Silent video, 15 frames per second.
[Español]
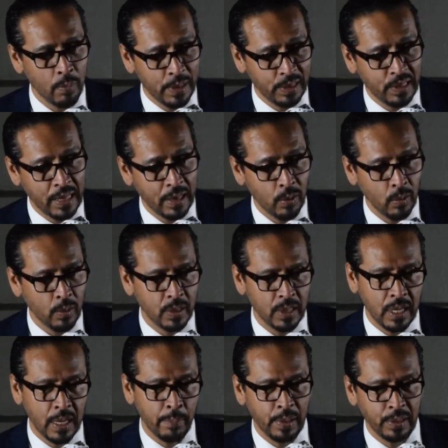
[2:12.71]
meterlo
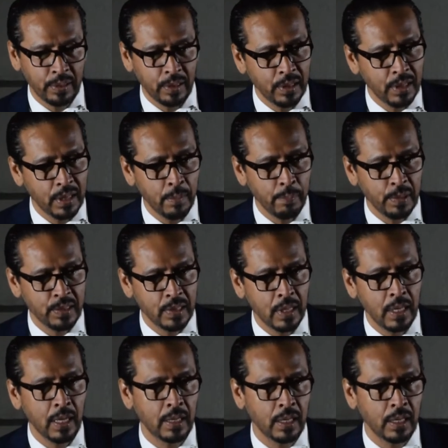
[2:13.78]
y a partir de ahí empecé a